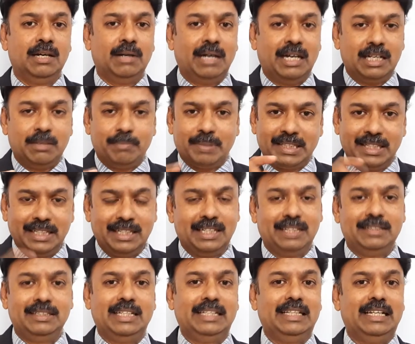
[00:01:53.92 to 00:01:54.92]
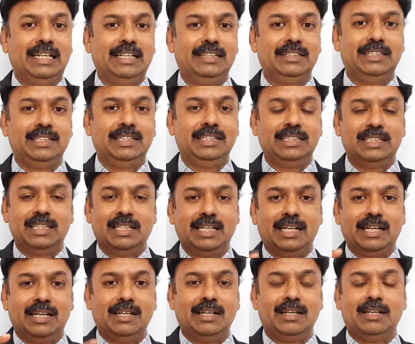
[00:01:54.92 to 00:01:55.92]
ஆனால் பதினெட்டாம் தேதியிலேருந்து இந்த
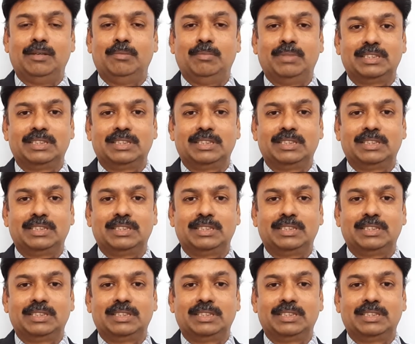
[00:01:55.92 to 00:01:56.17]
எல்லா